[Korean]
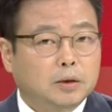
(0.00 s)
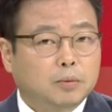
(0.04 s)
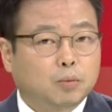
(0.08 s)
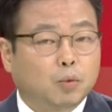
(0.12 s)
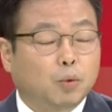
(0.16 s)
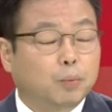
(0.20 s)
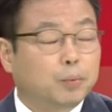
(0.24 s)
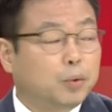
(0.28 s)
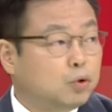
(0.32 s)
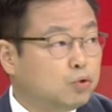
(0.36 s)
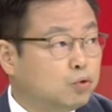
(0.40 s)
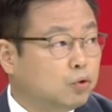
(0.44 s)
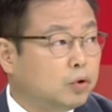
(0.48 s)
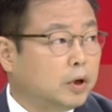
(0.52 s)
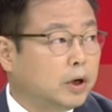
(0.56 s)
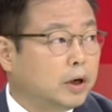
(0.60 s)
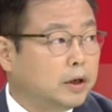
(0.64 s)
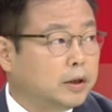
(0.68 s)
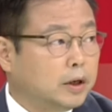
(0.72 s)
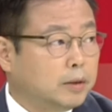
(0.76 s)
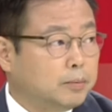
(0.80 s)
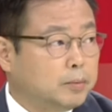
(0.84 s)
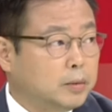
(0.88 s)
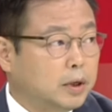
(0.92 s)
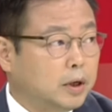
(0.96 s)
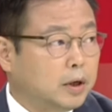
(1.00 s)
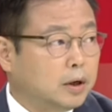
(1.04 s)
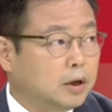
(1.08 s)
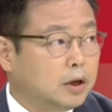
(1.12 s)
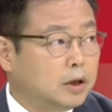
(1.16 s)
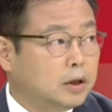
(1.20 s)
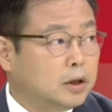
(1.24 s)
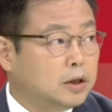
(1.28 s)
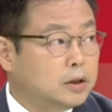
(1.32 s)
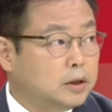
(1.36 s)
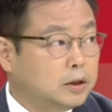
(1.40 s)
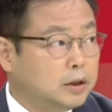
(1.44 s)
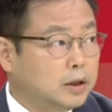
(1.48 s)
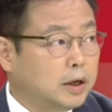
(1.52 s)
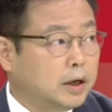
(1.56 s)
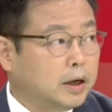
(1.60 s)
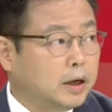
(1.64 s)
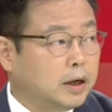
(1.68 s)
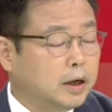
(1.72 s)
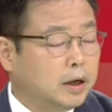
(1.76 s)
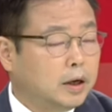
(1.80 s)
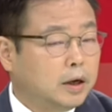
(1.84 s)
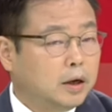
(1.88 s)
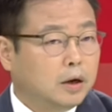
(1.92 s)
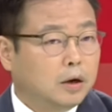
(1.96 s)
목표 주가가 됩니다. 그렇게 됐을
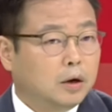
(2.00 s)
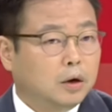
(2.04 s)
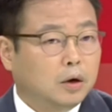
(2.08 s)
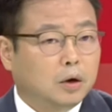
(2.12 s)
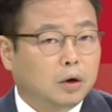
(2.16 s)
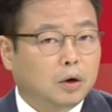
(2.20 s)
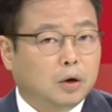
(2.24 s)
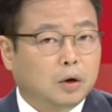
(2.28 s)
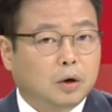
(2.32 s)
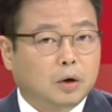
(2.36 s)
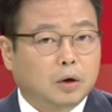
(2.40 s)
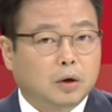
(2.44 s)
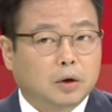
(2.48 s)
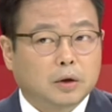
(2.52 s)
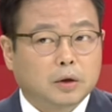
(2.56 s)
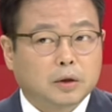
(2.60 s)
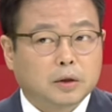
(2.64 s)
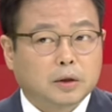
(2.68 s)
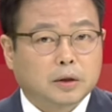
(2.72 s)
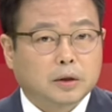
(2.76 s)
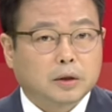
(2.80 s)
때 어,